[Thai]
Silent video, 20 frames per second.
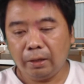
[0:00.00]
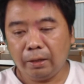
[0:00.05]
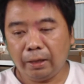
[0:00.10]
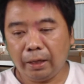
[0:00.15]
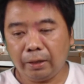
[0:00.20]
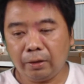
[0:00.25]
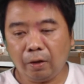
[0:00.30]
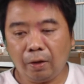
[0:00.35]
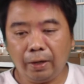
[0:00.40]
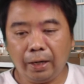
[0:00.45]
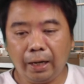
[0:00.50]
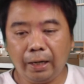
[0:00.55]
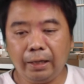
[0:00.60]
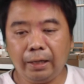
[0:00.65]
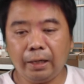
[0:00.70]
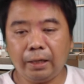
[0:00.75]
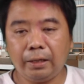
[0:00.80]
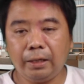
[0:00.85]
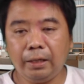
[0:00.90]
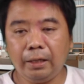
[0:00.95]
ในตอนนั้น
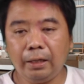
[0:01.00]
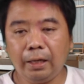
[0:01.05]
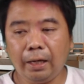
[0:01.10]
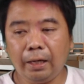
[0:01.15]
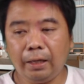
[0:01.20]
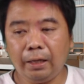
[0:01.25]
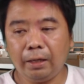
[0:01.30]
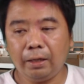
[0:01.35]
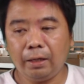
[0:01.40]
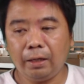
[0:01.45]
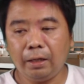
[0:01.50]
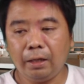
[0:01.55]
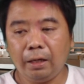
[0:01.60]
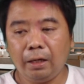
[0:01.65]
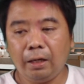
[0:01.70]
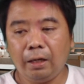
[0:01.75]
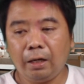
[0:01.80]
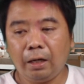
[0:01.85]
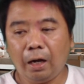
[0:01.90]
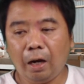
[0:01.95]
เนี่ยที่ได้
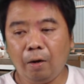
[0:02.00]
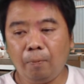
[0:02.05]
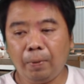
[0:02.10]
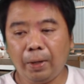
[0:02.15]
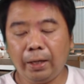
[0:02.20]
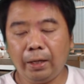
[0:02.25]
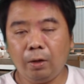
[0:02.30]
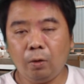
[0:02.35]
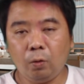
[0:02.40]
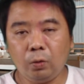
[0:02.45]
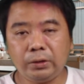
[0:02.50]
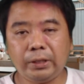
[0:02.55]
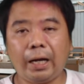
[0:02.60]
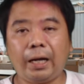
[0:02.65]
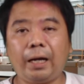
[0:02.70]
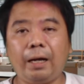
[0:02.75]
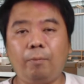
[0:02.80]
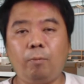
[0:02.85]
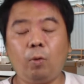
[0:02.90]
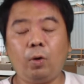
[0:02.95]
เข้าไปรู้จัก
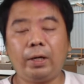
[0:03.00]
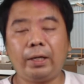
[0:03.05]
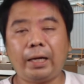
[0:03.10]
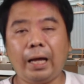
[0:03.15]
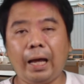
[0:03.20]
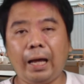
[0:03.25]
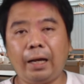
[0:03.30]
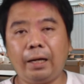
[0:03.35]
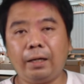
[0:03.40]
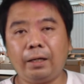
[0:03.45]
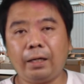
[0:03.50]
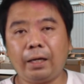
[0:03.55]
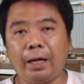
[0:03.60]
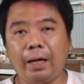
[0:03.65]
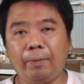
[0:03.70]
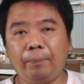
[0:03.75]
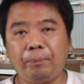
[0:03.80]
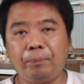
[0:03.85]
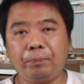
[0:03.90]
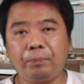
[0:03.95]
กระบวนการนะค
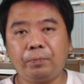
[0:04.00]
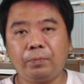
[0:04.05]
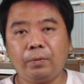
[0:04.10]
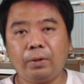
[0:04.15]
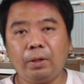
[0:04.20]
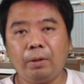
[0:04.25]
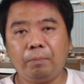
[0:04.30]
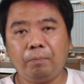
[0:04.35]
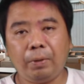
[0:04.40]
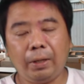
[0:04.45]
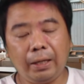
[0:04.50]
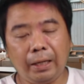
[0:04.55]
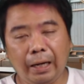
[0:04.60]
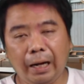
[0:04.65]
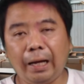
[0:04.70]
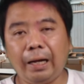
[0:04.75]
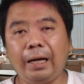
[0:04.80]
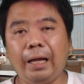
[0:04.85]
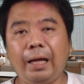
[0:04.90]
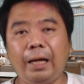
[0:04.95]
รับ เป็นค
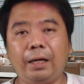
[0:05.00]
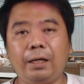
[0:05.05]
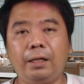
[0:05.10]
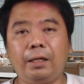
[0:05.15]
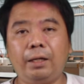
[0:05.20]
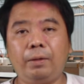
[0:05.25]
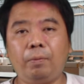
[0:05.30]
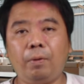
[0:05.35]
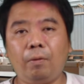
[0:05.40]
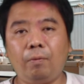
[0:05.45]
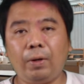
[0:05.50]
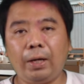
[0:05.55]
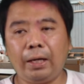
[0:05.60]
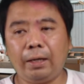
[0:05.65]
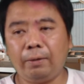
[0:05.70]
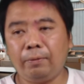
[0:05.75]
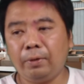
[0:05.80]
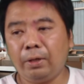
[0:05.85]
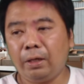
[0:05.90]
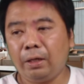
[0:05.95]
รั้งแรกเลย เพราะว่า
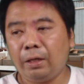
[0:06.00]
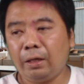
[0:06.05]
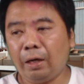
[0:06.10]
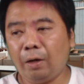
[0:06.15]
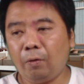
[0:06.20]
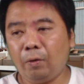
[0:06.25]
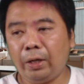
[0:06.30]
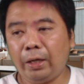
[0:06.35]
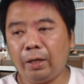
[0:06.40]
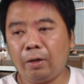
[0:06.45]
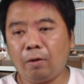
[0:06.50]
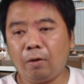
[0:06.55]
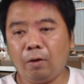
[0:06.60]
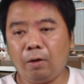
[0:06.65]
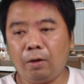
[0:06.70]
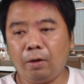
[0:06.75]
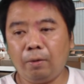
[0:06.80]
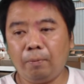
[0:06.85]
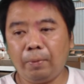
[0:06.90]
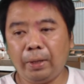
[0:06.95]
เราเองก็
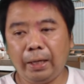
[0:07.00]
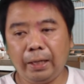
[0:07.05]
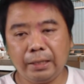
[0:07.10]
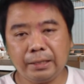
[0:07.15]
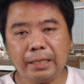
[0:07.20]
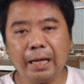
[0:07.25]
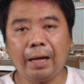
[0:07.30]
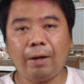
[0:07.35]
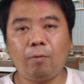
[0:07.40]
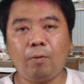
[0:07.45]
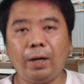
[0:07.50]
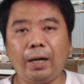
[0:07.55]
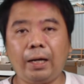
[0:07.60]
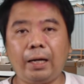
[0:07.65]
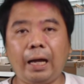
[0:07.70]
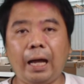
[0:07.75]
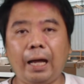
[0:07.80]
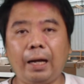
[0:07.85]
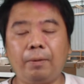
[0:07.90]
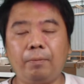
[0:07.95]
ไม่ได้ทราบว่า
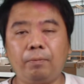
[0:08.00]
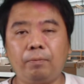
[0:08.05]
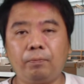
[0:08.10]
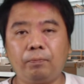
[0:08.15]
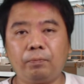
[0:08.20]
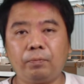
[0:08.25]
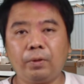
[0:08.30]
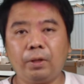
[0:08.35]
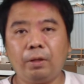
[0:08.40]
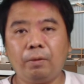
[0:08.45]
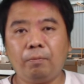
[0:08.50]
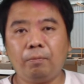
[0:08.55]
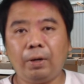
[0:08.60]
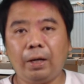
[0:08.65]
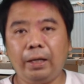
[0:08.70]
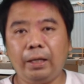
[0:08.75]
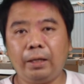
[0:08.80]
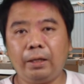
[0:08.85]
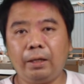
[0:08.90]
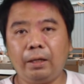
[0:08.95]
การผ
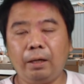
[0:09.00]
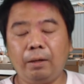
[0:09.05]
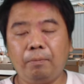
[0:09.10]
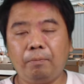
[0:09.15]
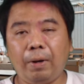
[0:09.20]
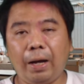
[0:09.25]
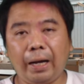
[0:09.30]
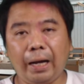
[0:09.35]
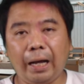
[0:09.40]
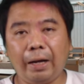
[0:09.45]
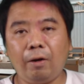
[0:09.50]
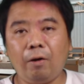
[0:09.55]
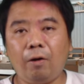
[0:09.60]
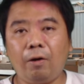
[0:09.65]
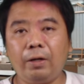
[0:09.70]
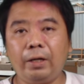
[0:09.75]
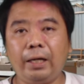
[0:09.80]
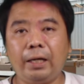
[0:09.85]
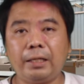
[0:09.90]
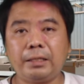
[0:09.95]
ลิตผักกาดดอง
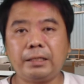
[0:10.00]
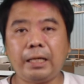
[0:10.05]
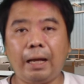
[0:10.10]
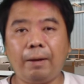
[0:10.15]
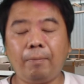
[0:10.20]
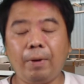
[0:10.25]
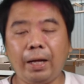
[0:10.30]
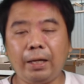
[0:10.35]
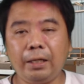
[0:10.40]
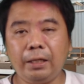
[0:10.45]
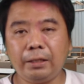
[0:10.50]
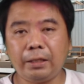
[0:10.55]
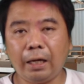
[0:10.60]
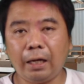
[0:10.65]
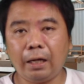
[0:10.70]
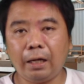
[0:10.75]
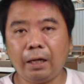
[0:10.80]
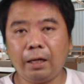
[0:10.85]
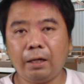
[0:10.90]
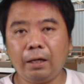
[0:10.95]
เนี่ยสามารถที่จะ
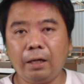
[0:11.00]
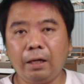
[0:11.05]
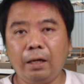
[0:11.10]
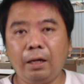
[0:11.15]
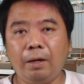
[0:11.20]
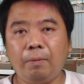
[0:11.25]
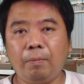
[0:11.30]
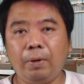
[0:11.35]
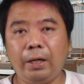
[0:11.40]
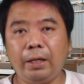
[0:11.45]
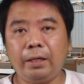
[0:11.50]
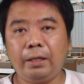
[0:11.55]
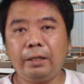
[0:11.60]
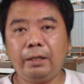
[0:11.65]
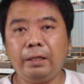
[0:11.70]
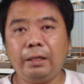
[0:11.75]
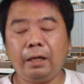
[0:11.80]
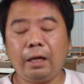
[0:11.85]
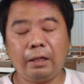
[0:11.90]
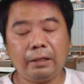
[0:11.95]
ผลิต
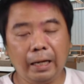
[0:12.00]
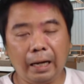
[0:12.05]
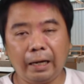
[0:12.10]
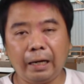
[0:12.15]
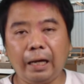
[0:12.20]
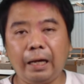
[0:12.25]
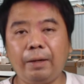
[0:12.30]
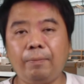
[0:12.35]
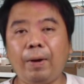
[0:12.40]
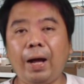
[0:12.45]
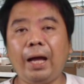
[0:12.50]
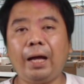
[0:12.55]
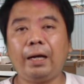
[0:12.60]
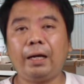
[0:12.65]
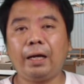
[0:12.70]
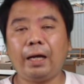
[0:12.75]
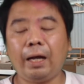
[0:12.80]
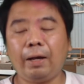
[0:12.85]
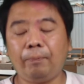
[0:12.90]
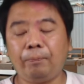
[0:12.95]
อย่างไรบ้าง
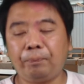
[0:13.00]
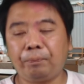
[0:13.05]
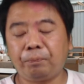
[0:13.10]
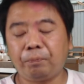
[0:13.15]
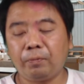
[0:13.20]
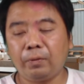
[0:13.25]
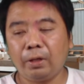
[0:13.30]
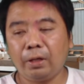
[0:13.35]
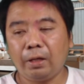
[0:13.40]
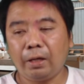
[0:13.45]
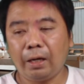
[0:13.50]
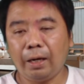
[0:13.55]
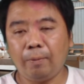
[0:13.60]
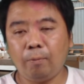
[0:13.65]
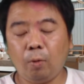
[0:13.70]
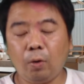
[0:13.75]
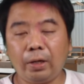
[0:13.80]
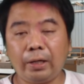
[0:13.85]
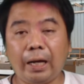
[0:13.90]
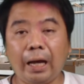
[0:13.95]
นะครับ กระ
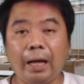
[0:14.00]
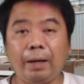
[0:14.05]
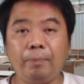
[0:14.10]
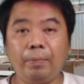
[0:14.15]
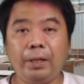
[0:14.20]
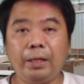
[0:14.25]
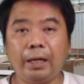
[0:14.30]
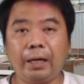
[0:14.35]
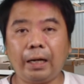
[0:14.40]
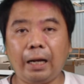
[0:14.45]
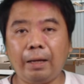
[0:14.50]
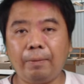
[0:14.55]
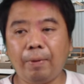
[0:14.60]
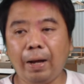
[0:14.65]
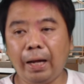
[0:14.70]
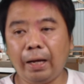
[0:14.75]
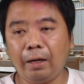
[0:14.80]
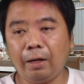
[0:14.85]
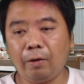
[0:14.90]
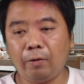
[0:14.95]
บวนการเป็นอย่างไร
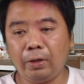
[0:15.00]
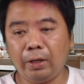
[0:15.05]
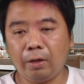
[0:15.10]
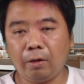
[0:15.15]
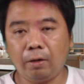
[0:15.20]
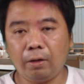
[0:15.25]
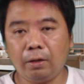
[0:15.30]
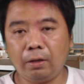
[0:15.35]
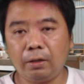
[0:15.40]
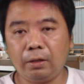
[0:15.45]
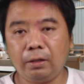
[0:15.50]
บ้าง เราเองก็